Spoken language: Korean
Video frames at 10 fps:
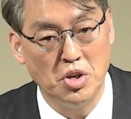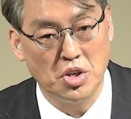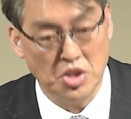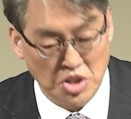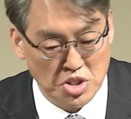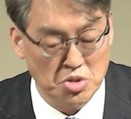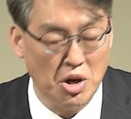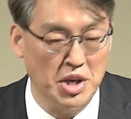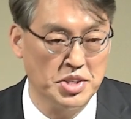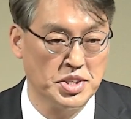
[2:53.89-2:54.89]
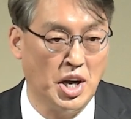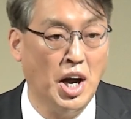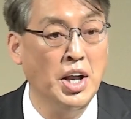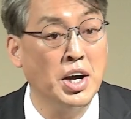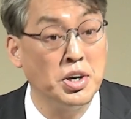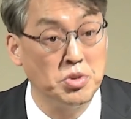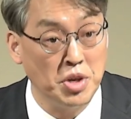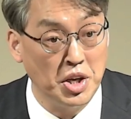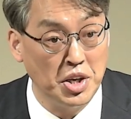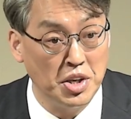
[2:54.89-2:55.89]
그리스도 안에서 하나가
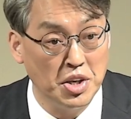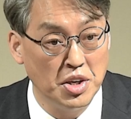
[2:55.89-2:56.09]
된